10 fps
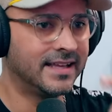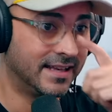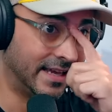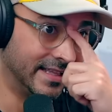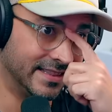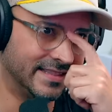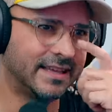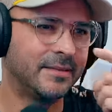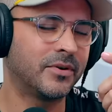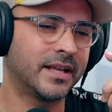La gente,
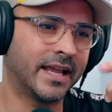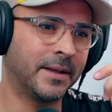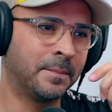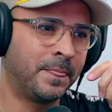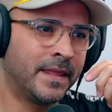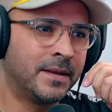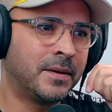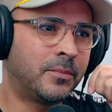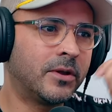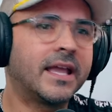¿sabe? Porque,
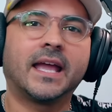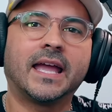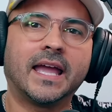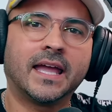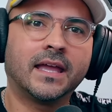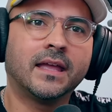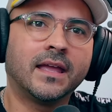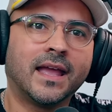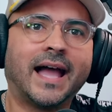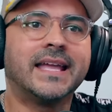porque
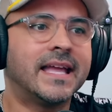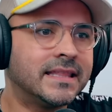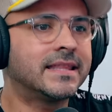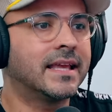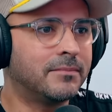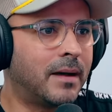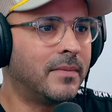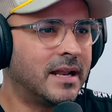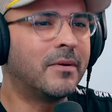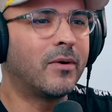hay gente,
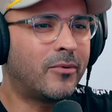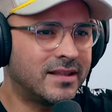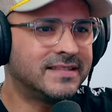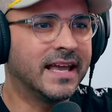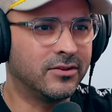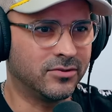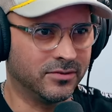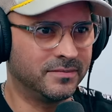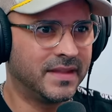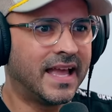mira, me voy a poner serio y
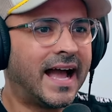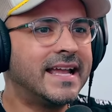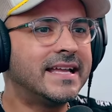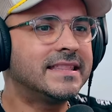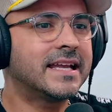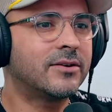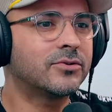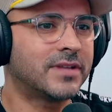hay gente que oh no